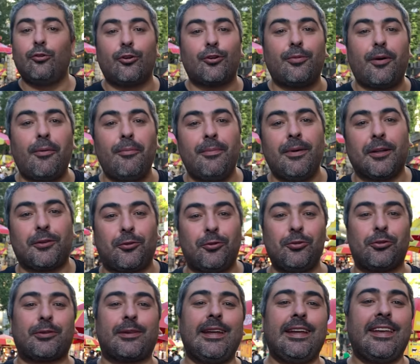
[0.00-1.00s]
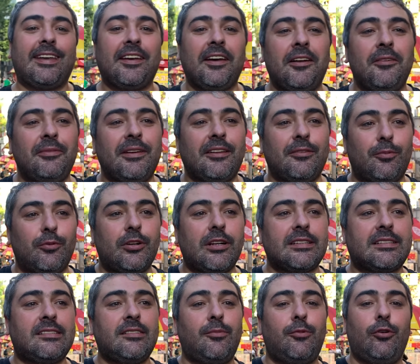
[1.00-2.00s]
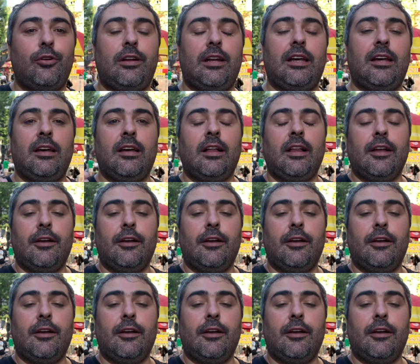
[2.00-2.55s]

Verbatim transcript: biliyorum ama Türk denk gelmedi. Burası böyle